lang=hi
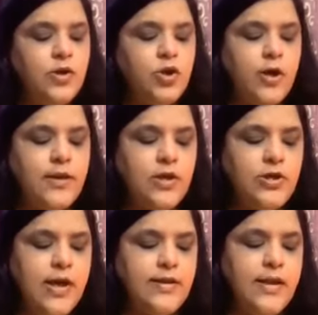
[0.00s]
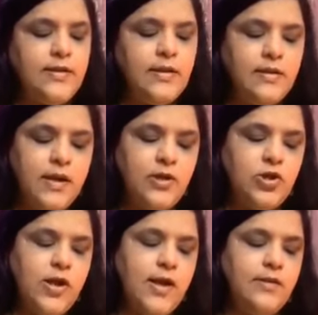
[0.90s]
चौथा श्राद्ध है तृतीय
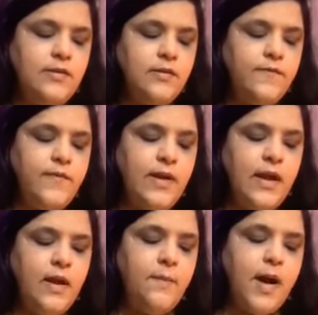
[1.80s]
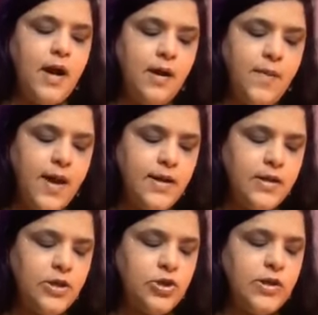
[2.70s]
श्राद्ध फिर है
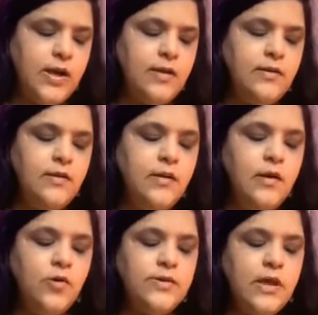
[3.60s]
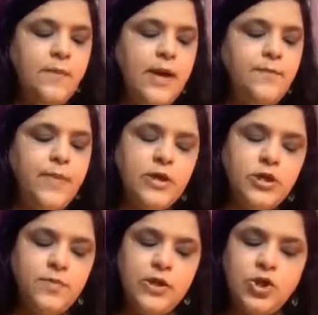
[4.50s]
महाभारिणी श्राद्ध उसके बाद
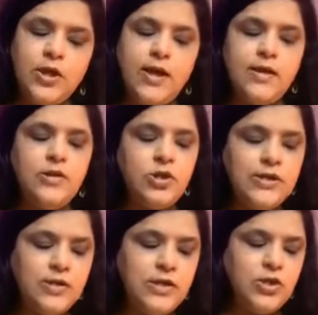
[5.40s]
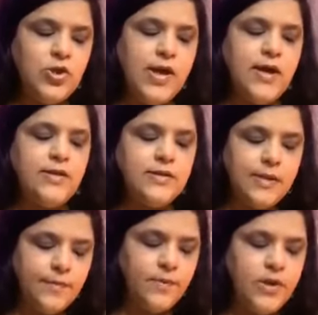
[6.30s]
पंचमी श्राद्ध षष्ठी श्राद्ध
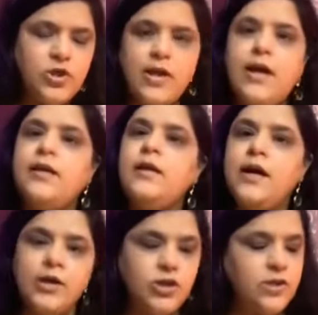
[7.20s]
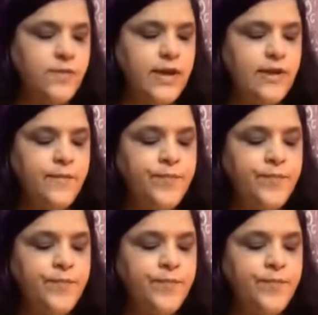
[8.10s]
सप्तमी श्राद्ध अष्टमी